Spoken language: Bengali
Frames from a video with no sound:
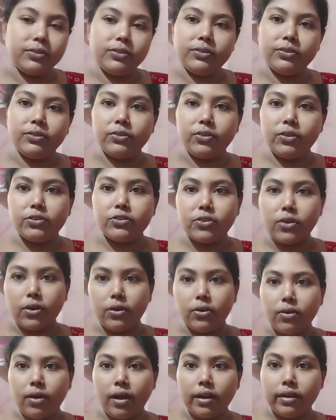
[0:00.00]
তো
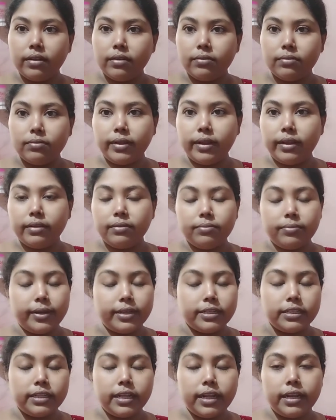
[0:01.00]
চলো আর
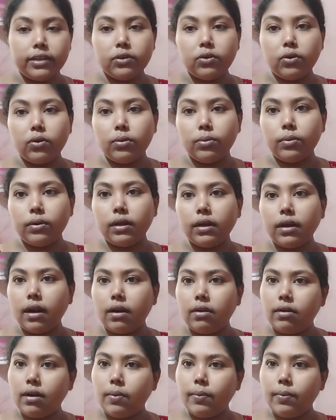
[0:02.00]
বেশি দেরি করবো না কারণ